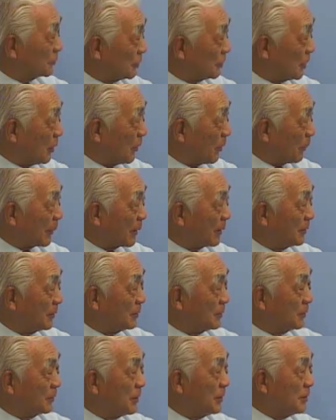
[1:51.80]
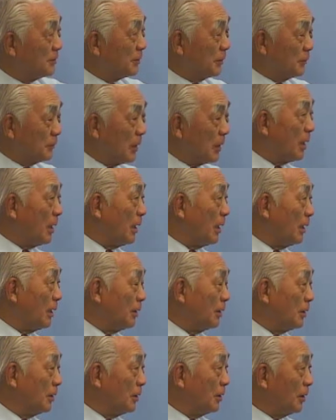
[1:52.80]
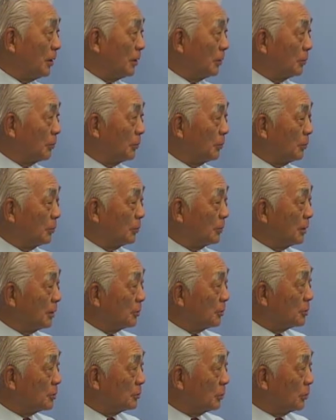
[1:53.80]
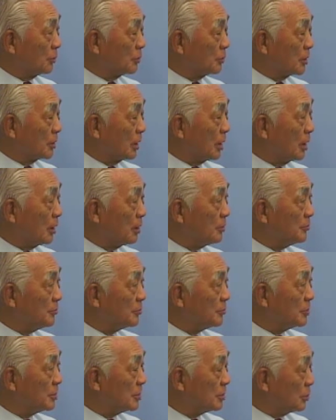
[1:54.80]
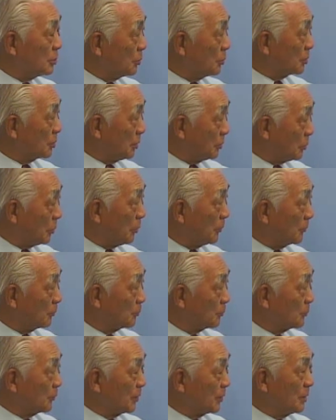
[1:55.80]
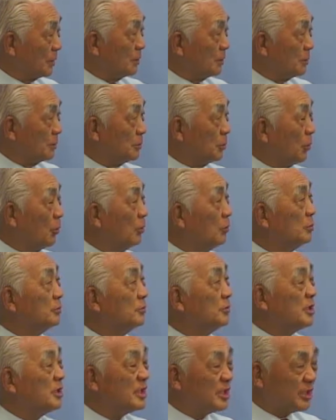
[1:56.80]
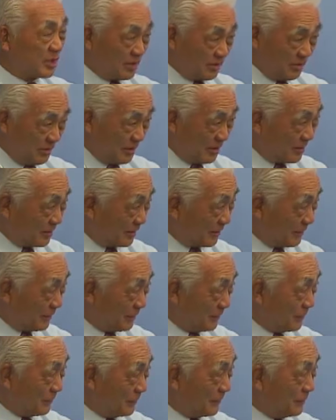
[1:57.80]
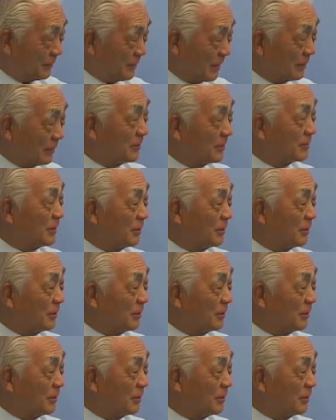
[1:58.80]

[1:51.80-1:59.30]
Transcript: ん、ところでですね、はい、現在は、はい、あの長野市の社会福祉協議会の常務理事さんでいらして、